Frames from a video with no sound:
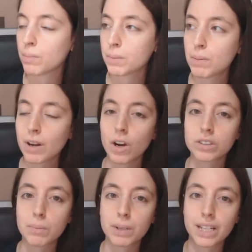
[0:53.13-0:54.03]
Per prima
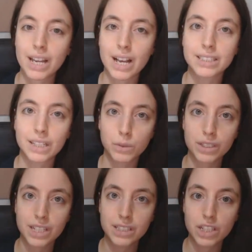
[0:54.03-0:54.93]
cosa perché essendo
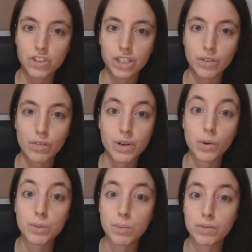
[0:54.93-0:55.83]
una scrittrice devo avere
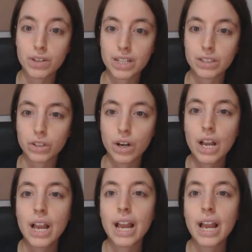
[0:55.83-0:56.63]
un libro preferito